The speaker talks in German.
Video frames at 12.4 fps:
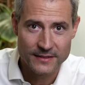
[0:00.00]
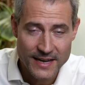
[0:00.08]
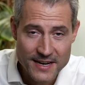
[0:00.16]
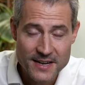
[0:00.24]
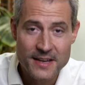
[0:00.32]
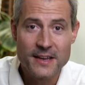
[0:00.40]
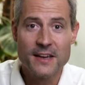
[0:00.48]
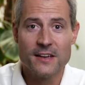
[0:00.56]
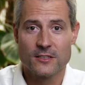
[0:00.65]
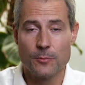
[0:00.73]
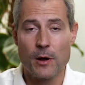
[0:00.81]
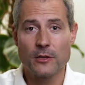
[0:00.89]
Denn
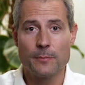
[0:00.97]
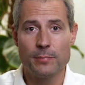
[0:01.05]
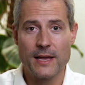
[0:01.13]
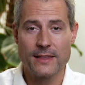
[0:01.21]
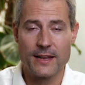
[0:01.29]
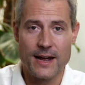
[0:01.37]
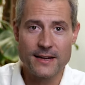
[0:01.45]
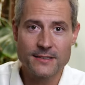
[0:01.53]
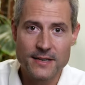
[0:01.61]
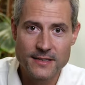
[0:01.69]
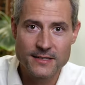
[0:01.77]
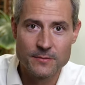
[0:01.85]
sobald ihr Planner
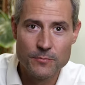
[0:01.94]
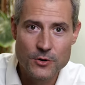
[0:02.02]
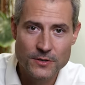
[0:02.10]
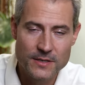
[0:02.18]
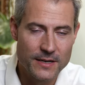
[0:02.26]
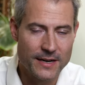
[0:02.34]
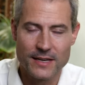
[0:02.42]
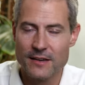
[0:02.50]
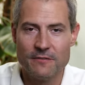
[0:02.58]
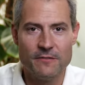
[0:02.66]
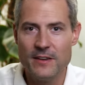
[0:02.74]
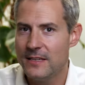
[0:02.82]
einsetzt, müsst ihr eine
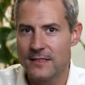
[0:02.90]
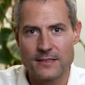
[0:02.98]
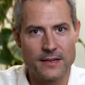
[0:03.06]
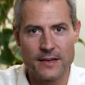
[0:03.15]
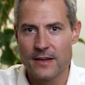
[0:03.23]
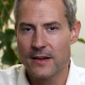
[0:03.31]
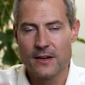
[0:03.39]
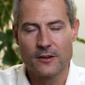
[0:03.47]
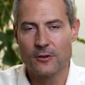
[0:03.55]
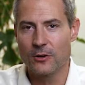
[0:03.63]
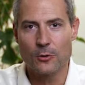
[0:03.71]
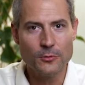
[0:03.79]
gewisse
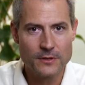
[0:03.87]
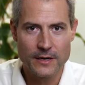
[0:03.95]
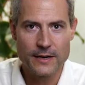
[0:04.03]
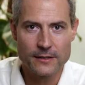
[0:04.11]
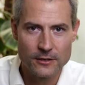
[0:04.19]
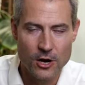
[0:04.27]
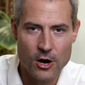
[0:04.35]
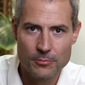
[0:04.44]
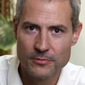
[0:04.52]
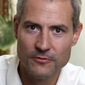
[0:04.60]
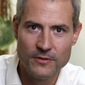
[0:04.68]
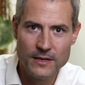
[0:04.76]
Grundregel
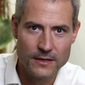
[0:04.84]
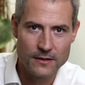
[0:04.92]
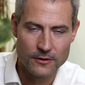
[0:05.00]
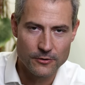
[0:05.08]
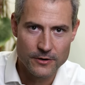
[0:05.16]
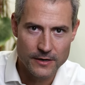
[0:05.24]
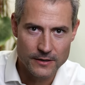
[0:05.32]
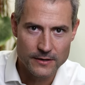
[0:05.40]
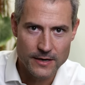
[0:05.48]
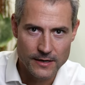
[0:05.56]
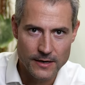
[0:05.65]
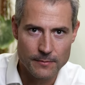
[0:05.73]
haben, wie ihr eure
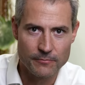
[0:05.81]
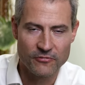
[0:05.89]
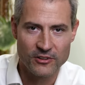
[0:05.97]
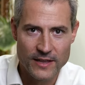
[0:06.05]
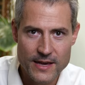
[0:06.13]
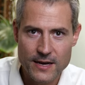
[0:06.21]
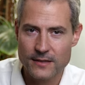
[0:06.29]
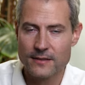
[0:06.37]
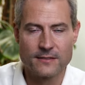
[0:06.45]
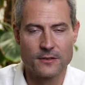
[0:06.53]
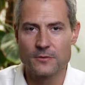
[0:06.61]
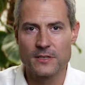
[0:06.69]
Dinge pflegt, denn
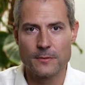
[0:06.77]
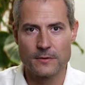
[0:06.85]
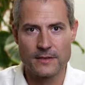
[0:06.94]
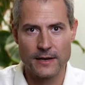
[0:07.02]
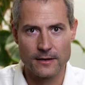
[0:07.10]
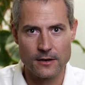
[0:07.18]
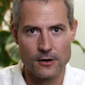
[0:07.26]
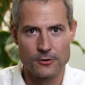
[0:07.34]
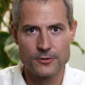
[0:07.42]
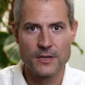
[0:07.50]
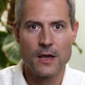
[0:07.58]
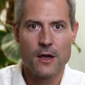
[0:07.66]
sonst gibt es ein
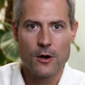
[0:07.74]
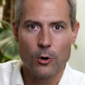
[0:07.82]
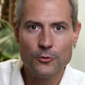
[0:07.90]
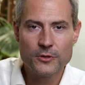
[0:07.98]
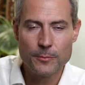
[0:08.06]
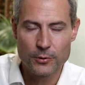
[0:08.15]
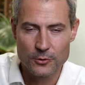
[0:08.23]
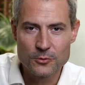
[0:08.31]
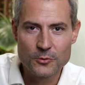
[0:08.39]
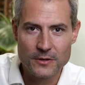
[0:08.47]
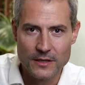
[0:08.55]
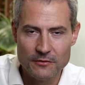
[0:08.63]
Chaos und die
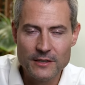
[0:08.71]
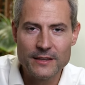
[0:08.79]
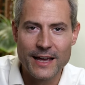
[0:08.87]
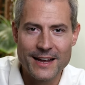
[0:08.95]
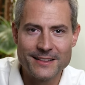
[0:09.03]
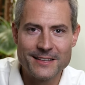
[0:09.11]
Produktivität